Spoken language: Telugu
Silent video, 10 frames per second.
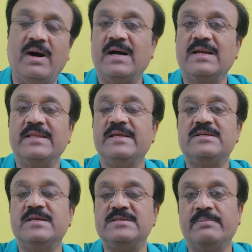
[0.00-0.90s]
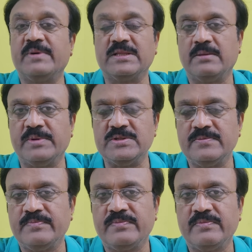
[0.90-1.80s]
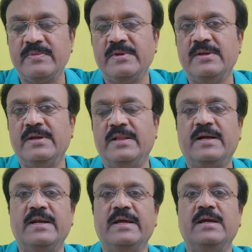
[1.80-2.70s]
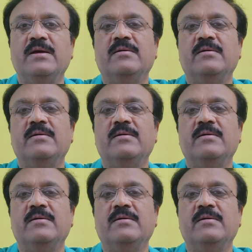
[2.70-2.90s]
బంగ్లాదేశ్ అని చెప్పక తప్పదు ఎందుకంటే